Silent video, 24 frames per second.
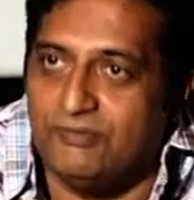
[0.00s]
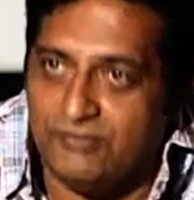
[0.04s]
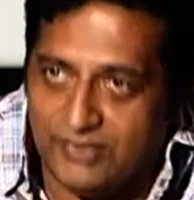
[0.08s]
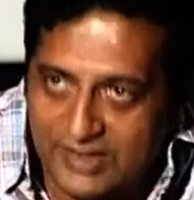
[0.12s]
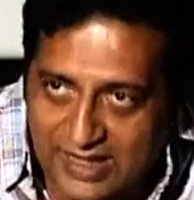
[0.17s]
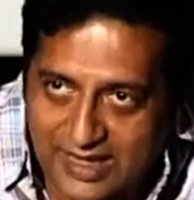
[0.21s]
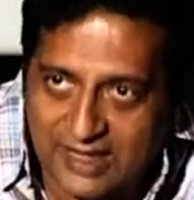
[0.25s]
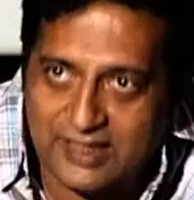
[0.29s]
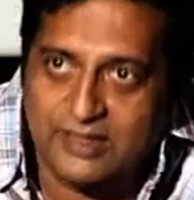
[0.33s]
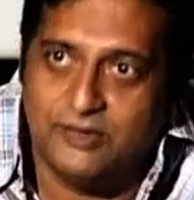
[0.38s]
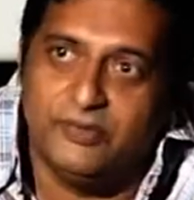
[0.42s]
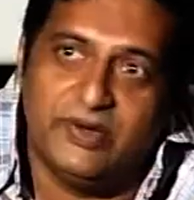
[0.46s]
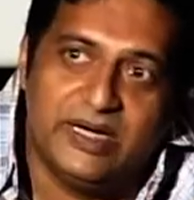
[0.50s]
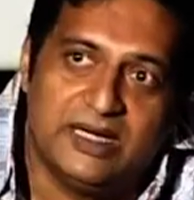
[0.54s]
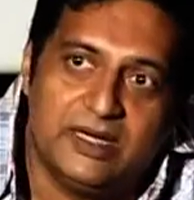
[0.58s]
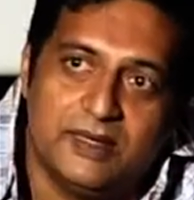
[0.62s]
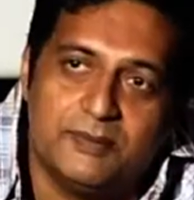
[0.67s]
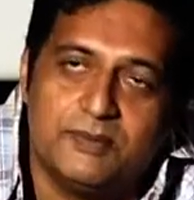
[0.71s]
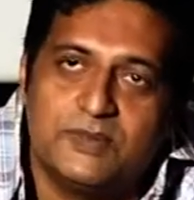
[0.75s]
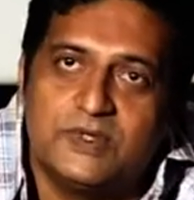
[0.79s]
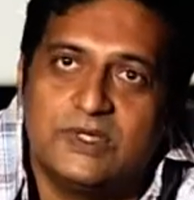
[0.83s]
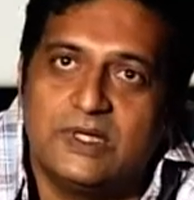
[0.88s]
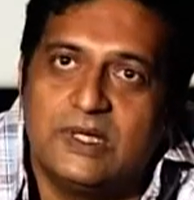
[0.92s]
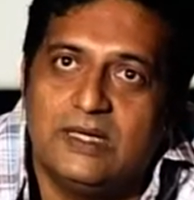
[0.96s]
వీఆర్ ద
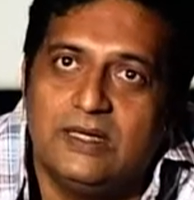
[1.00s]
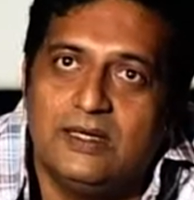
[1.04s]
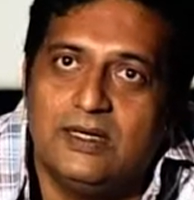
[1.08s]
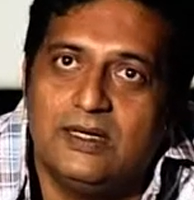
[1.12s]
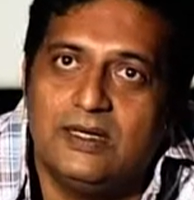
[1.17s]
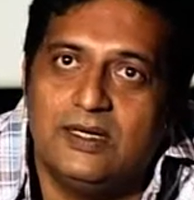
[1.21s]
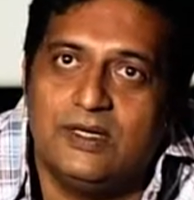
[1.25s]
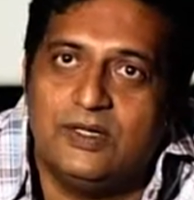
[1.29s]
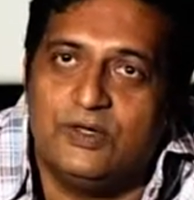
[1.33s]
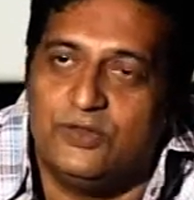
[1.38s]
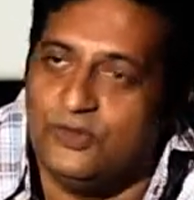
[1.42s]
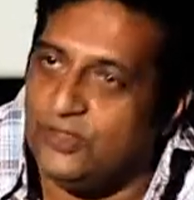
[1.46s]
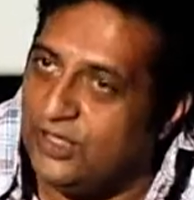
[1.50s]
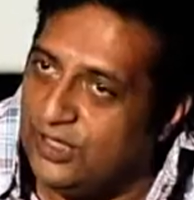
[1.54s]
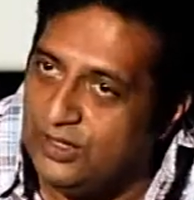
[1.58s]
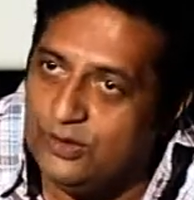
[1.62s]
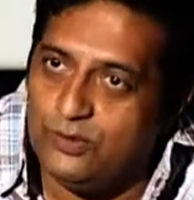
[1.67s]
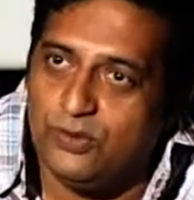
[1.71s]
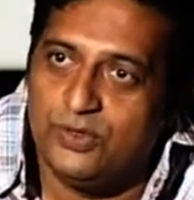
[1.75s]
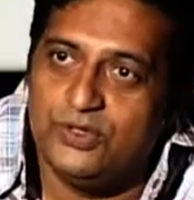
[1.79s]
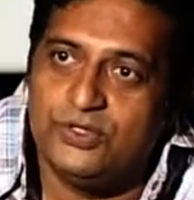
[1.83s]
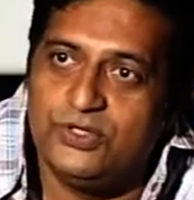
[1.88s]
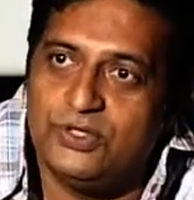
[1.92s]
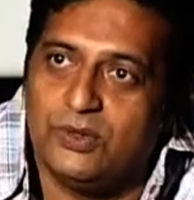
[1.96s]
విక్టిమ్స్ దీని
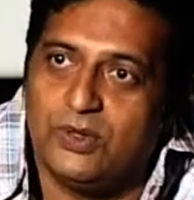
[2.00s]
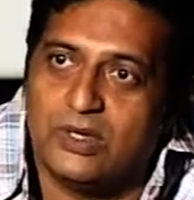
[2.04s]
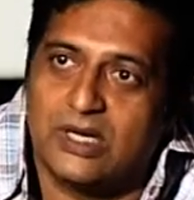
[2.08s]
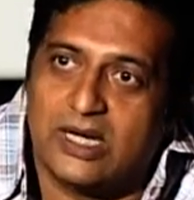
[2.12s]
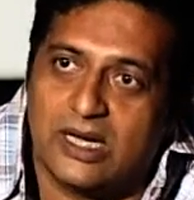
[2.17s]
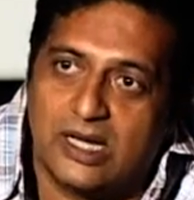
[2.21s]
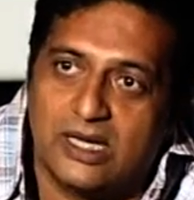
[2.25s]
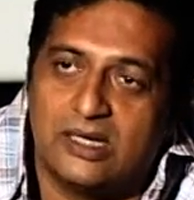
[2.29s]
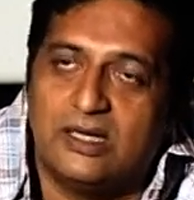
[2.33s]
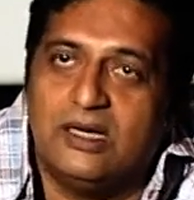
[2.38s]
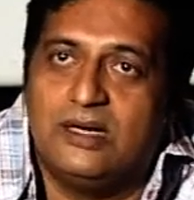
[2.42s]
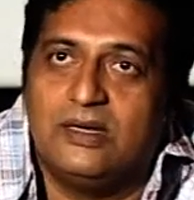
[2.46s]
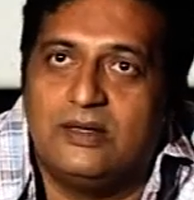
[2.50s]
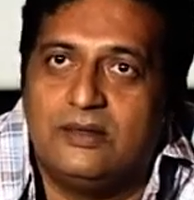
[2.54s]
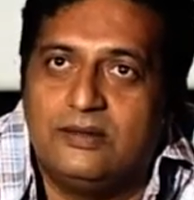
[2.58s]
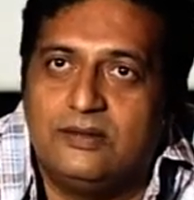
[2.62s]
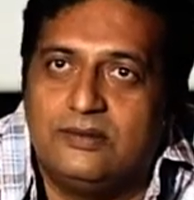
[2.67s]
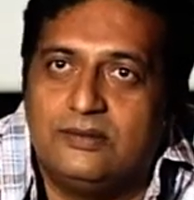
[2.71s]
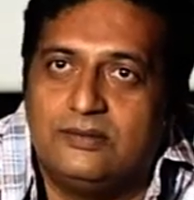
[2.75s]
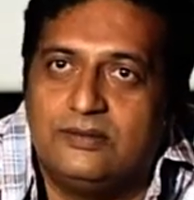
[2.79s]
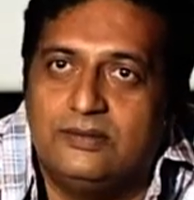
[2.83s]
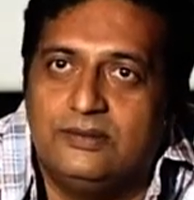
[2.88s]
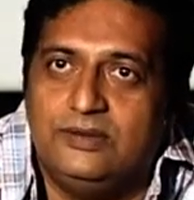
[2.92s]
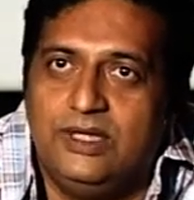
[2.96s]
గురించి ఒక కథ
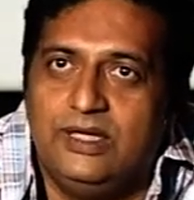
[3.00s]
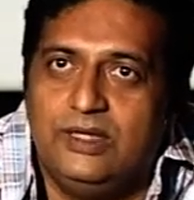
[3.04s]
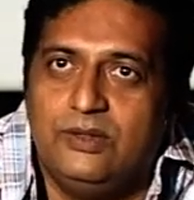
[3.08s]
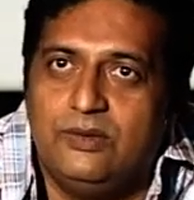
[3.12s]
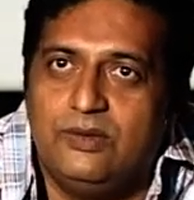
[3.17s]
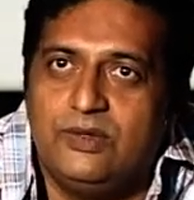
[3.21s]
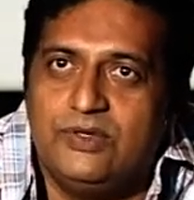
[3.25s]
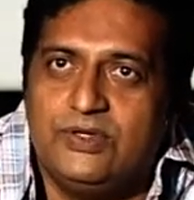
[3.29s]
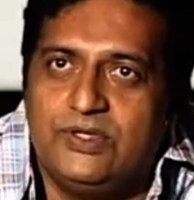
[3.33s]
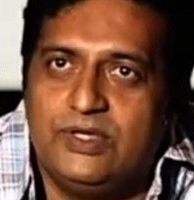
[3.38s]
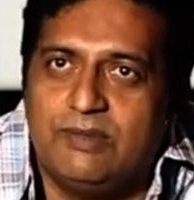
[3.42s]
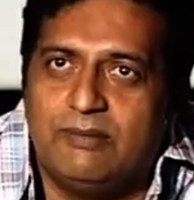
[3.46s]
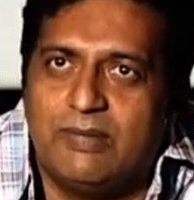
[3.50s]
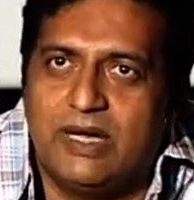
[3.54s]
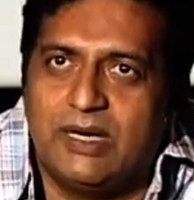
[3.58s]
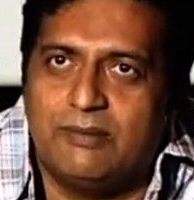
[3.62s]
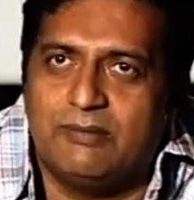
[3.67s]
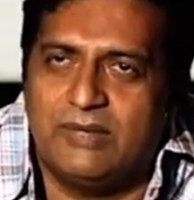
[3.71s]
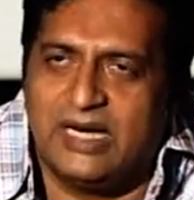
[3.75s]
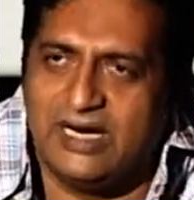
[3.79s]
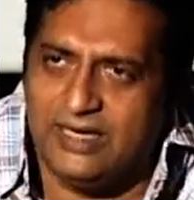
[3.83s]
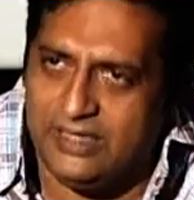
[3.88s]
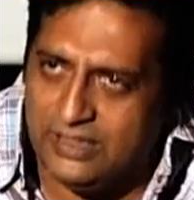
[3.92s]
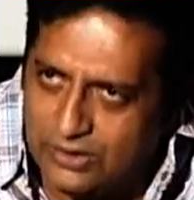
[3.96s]
దీని గురించి మన
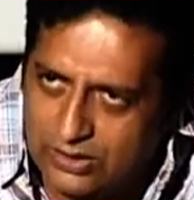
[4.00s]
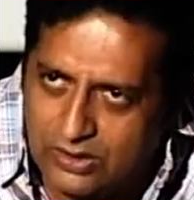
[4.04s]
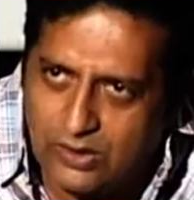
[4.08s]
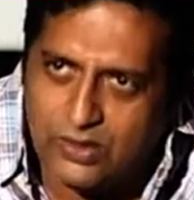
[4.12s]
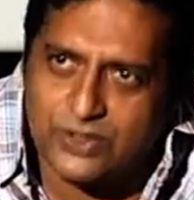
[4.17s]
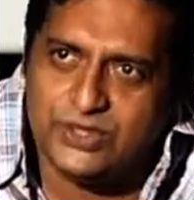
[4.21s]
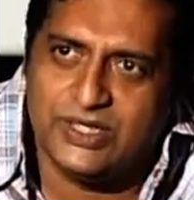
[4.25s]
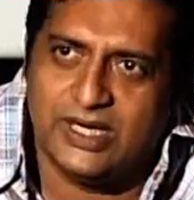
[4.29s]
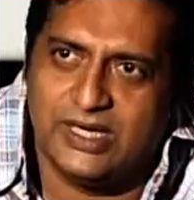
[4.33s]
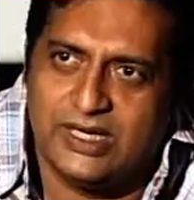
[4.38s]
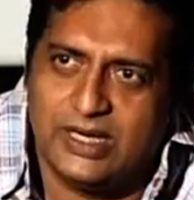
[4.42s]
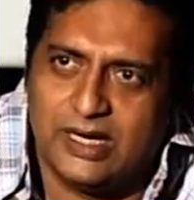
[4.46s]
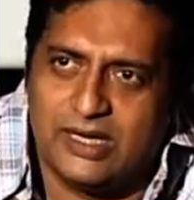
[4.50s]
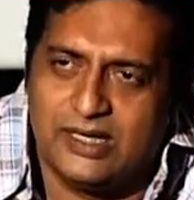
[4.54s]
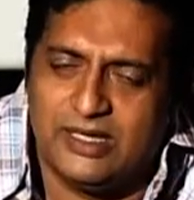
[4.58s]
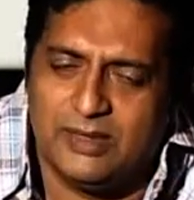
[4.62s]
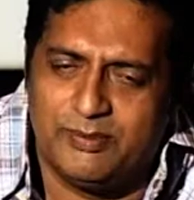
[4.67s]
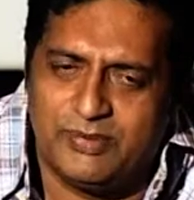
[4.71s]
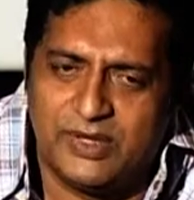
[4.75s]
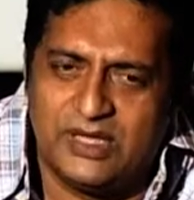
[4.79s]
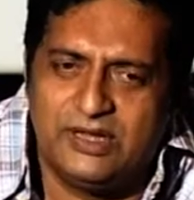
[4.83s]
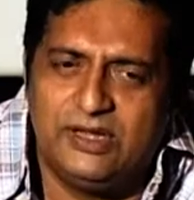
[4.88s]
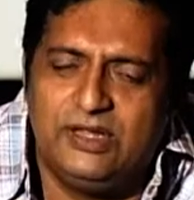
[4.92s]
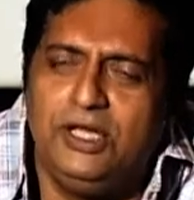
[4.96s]
మన ఇంట్లో జరిగే కథ
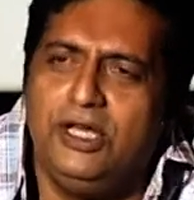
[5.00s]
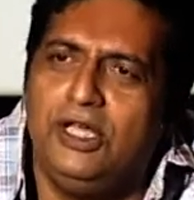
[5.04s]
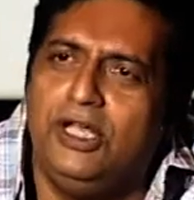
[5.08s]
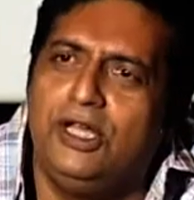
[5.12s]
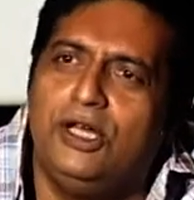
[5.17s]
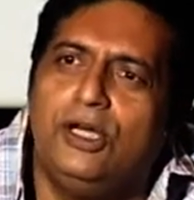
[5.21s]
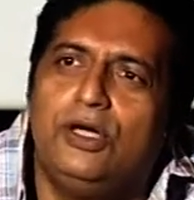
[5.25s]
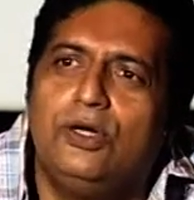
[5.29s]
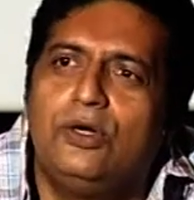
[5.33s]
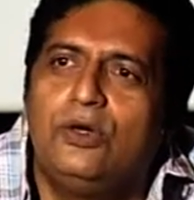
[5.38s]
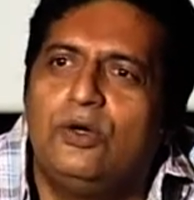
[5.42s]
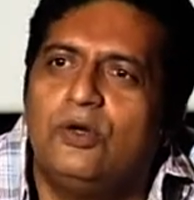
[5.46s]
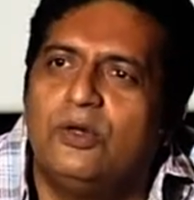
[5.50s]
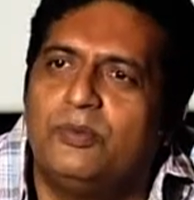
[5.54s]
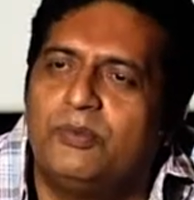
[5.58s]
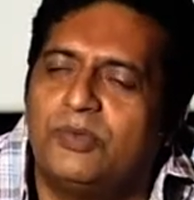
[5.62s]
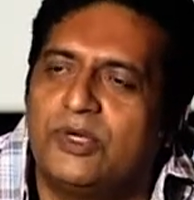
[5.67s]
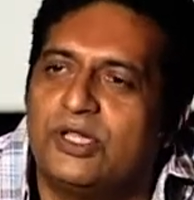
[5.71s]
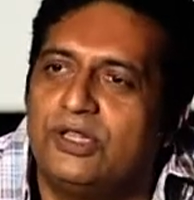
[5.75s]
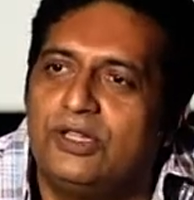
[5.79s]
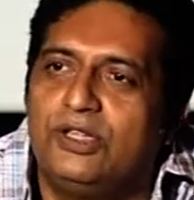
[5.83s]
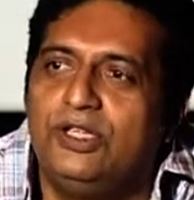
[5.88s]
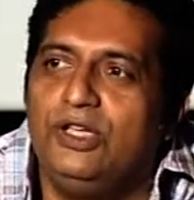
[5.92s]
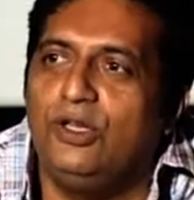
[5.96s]
ప్రతి ఇంట్లో
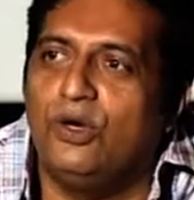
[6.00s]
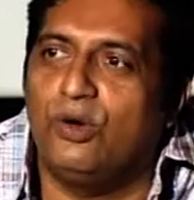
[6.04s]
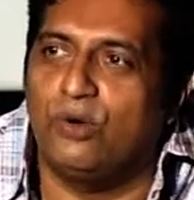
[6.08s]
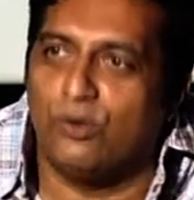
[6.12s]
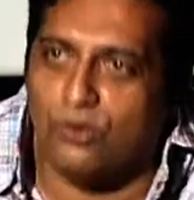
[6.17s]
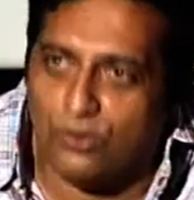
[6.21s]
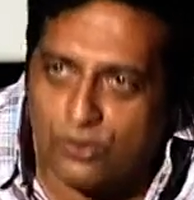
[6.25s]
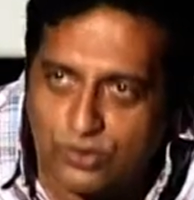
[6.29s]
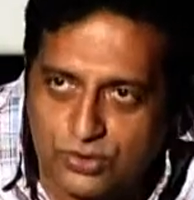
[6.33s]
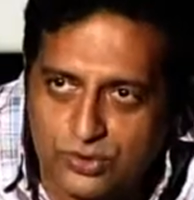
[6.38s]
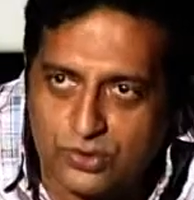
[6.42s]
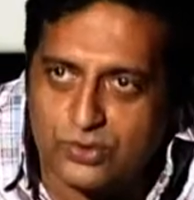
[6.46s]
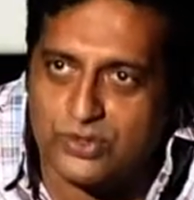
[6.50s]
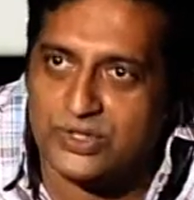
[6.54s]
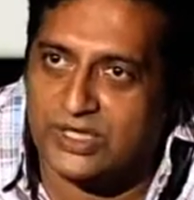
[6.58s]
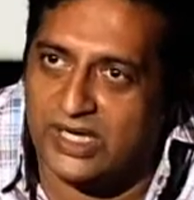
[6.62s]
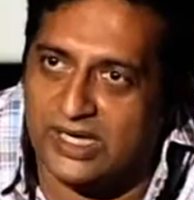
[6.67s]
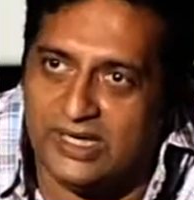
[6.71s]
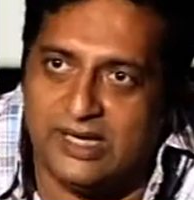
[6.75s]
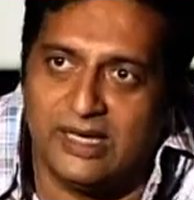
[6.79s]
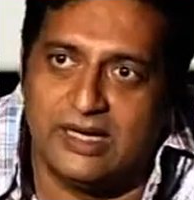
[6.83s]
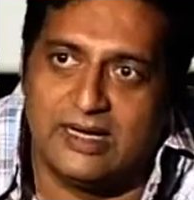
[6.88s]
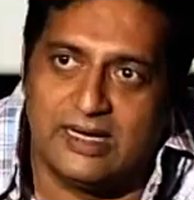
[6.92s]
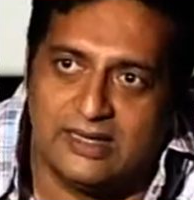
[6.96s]
ప్రతి రోజు
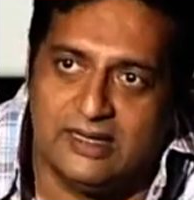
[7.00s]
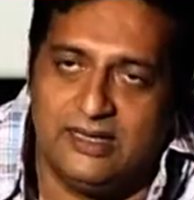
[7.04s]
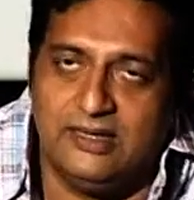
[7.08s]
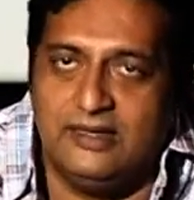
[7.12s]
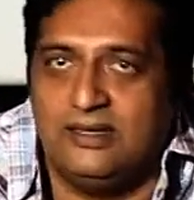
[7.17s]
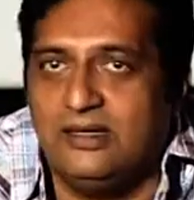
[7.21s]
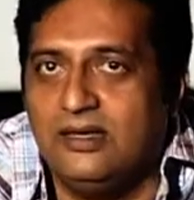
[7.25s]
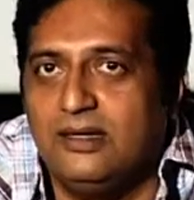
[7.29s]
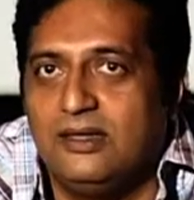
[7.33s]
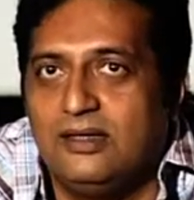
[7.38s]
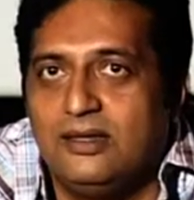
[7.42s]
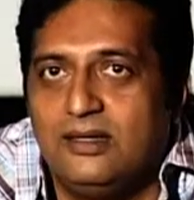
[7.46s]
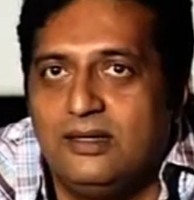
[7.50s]
జరిగే కథ ఇది